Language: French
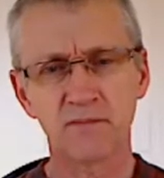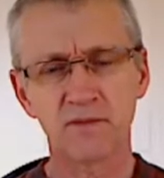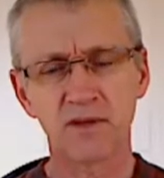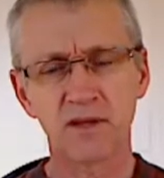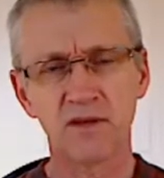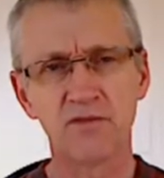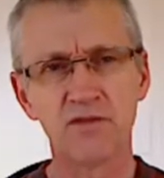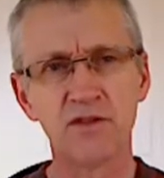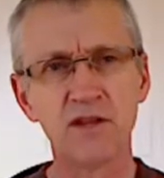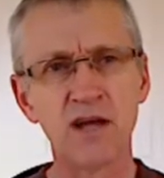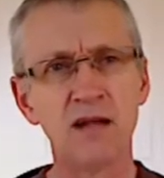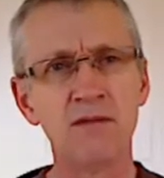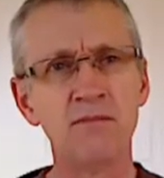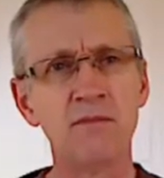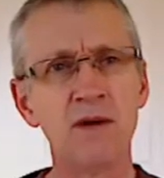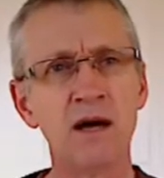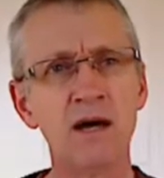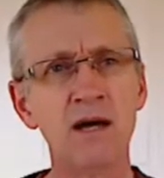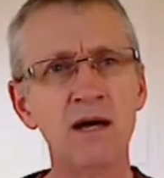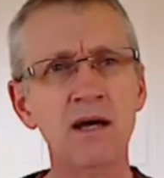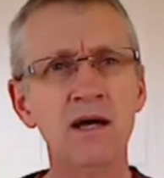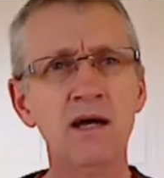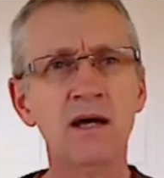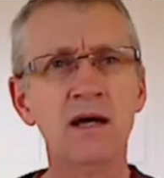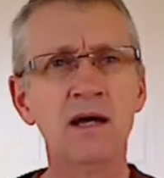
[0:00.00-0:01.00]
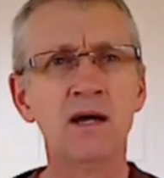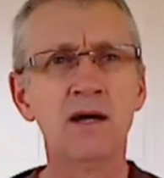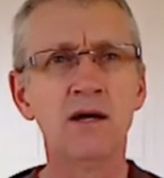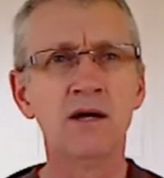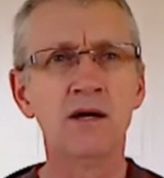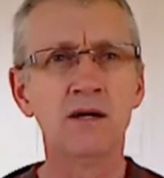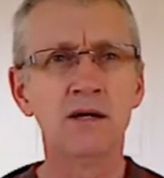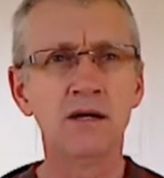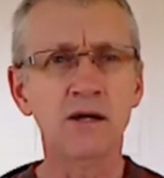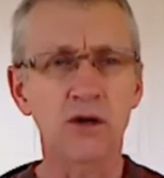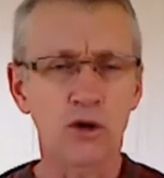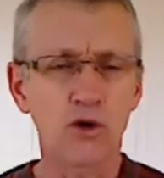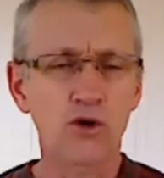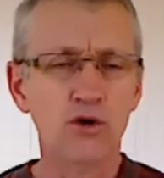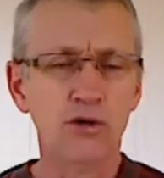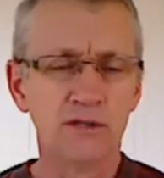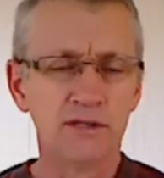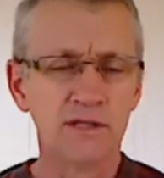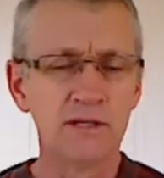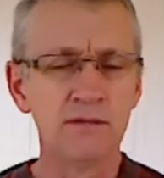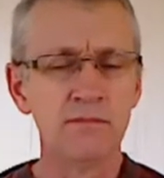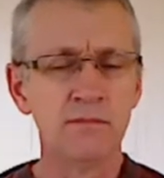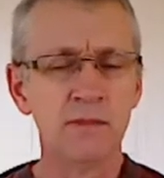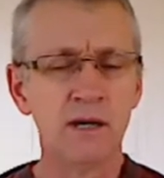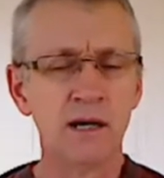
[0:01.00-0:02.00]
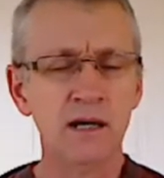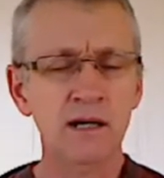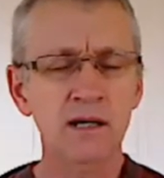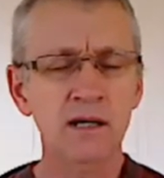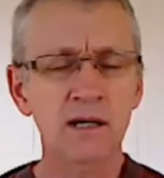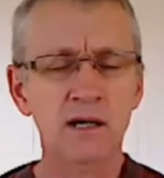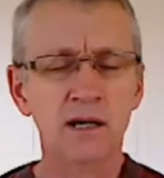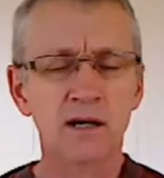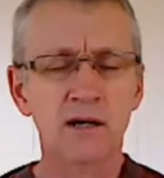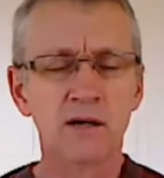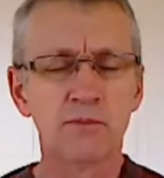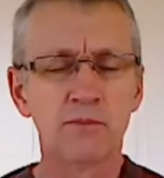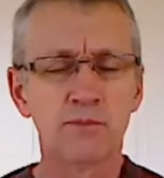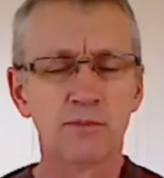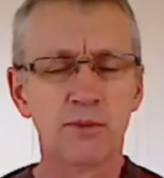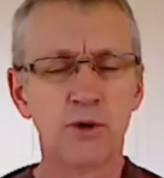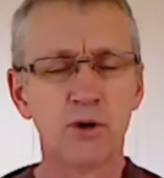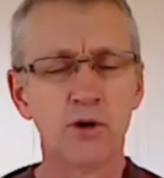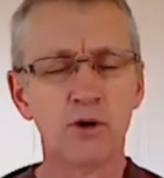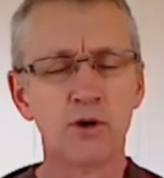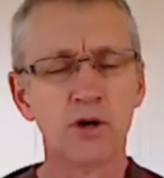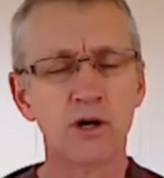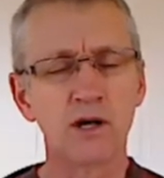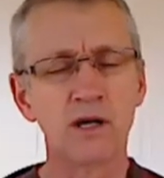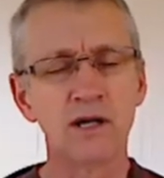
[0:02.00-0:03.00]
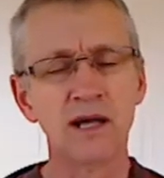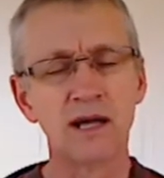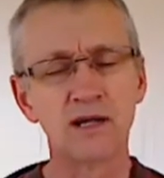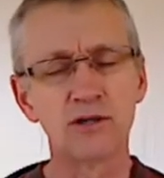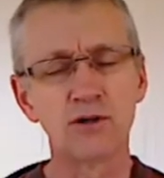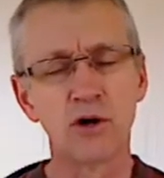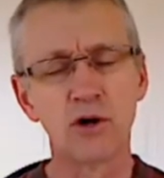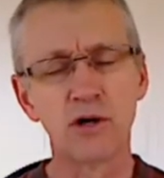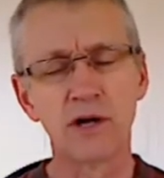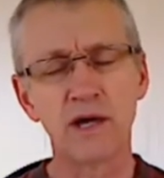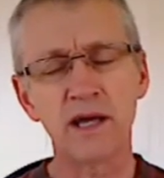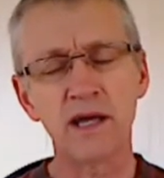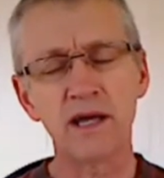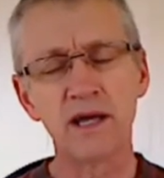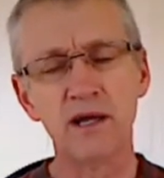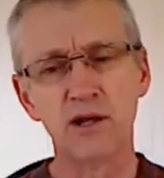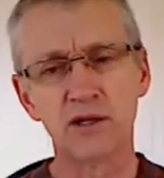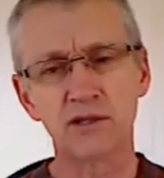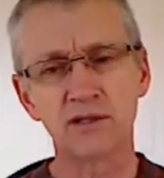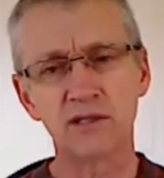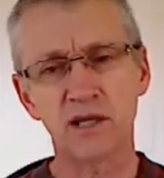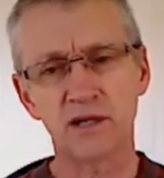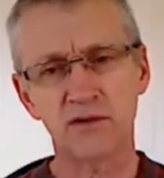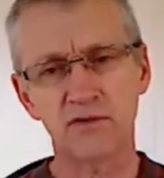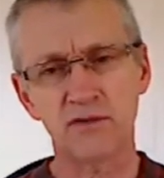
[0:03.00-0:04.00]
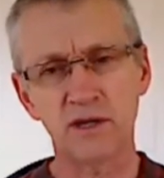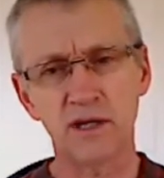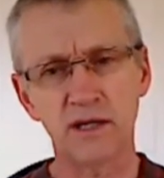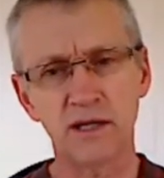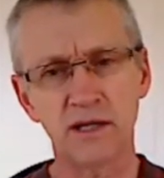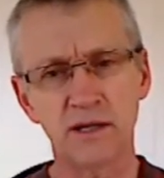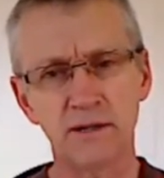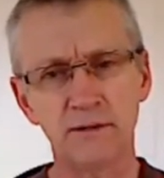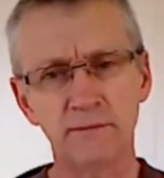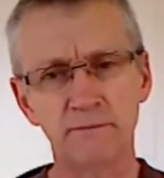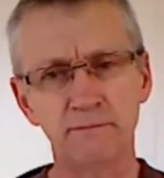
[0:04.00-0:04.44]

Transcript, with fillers: Et finalement, et ultimement, pour l'adorer et le servir.